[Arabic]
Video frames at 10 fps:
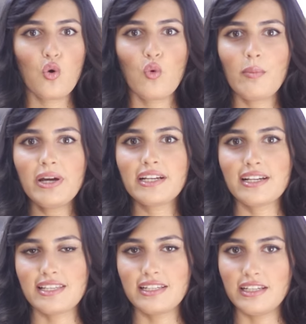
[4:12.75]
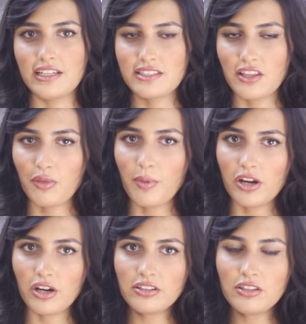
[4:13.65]
ومركزاً
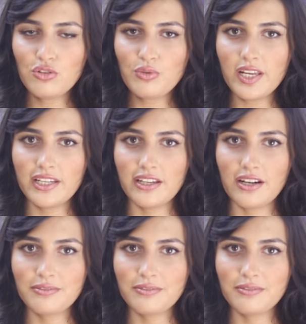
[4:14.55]
للاستثمارات الدولية